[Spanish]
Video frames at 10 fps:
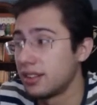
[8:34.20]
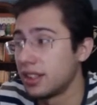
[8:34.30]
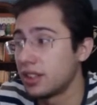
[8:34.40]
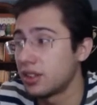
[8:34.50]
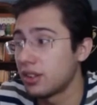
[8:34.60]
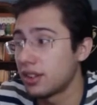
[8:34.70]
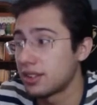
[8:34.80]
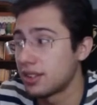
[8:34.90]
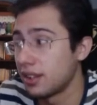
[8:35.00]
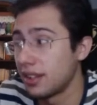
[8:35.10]
dentro de
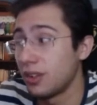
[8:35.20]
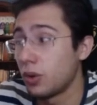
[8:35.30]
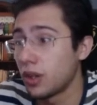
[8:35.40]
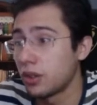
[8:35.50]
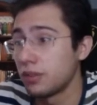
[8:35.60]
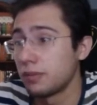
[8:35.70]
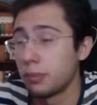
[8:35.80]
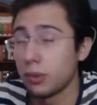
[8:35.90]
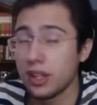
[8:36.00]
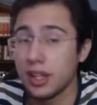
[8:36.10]
este, del juego.
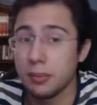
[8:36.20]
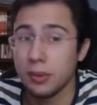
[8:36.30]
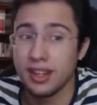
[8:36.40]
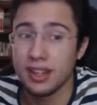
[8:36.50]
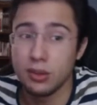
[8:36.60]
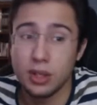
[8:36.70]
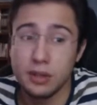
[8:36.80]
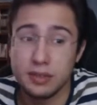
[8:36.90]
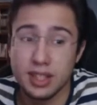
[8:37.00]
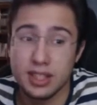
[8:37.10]
¿Por qué? Porque del Wolfskin